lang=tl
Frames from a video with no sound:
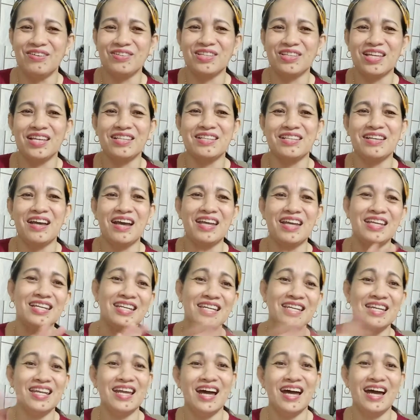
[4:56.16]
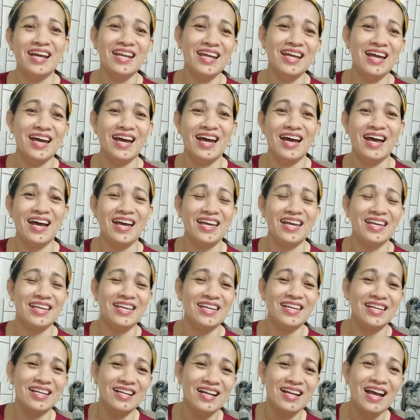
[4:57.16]
Shout out kay
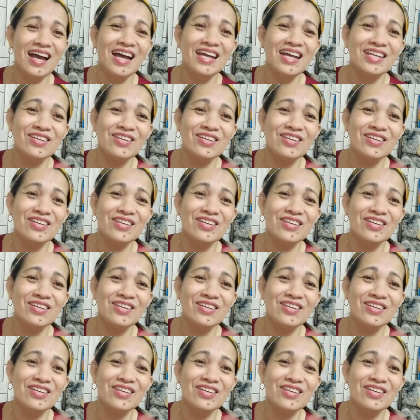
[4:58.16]
nanay.